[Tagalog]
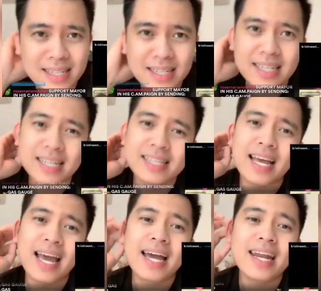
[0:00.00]

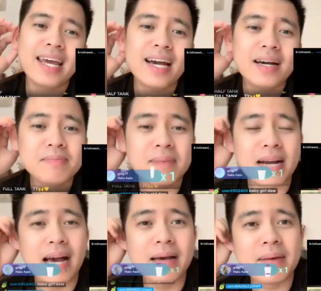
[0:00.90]
Diana Yap, maraming
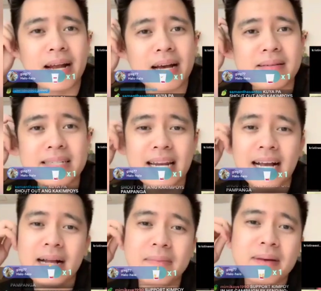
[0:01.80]
maraming
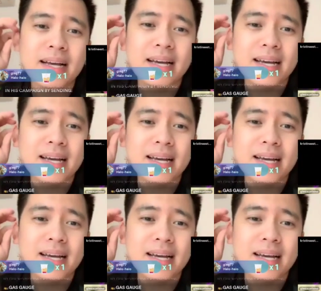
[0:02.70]
salamat.